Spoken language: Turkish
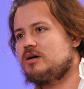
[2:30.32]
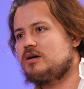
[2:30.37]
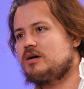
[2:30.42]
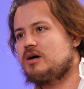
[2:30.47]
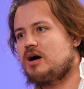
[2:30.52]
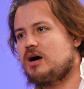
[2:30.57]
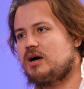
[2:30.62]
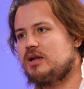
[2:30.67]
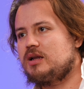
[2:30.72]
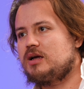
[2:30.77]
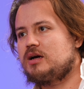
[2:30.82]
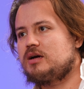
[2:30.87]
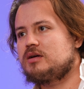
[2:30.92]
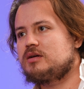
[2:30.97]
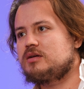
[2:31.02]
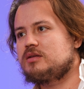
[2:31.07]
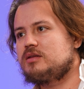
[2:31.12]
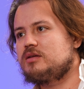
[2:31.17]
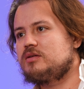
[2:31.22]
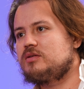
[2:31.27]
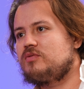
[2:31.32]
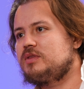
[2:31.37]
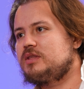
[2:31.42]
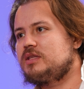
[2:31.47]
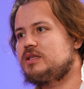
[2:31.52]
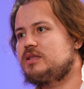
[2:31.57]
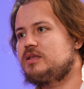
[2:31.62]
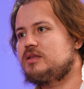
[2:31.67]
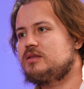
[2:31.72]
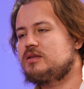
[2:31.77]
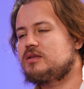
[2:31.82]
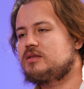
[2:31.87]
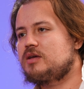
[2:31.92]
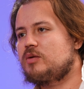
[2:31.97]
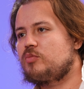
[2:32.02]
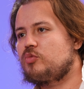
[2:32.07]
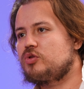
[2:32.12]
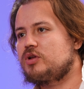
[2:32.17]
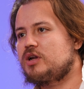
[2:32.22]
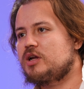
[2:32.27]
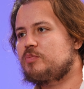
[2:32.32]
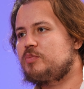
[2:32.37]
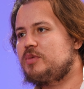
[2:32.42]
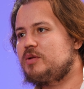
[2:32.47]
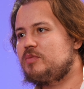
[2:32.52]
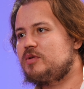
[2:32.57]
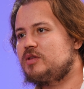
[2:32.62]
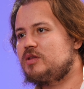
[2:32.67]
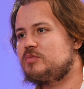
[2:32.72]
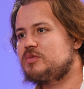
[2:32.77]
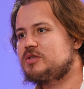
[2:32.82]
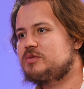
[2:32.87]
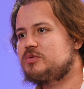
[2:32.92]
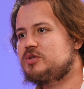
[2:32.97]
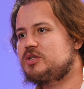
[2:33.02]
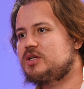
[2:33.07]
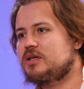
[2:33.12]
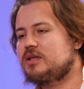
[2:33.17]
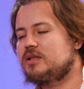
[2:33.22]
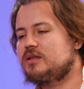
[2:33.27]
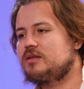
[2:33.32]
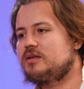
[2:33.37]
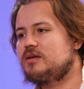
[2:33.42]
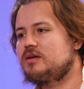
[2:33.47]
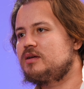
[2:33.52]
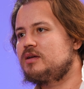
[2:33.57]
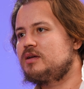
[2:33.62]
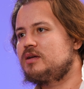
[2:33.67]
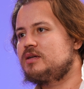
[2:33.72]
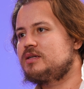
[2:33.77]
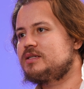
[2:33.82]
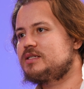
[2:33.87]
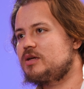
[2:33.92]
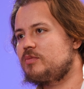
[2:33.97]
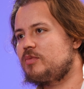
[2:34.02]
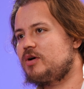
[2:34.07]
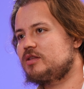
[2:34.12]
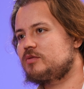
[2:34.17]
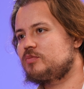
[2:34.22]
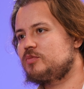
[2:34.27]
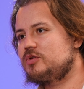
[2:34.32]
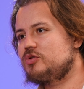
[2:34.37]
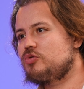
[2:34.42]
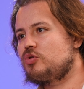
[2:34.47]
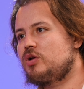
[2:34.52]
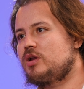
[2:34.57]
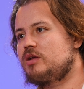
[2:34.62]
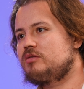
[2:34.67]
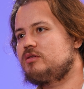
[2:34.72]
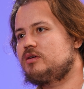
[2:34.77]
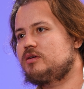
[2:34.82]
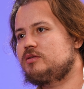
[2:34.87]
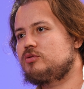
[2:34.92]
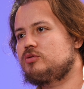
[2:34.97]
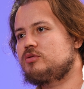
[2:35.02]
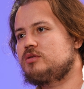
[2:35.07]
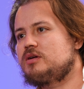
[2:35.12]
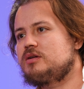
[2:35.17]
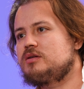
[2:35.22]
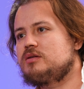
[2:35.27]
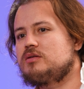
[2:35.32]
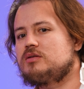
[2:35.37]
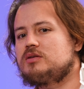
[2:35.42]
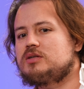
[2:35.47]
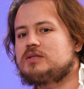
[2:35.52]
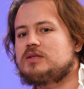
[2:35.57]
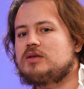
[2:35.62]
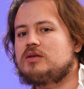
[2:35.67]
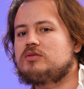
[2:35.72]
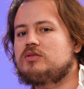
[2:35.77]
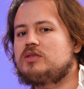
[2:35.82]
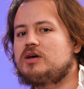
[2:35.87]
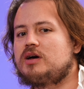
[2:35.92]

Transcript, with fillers: hala hani nedenini tam olarak bilmediğimiz bir şekilde Sem Altın'ı görevden alıyorlar. İşte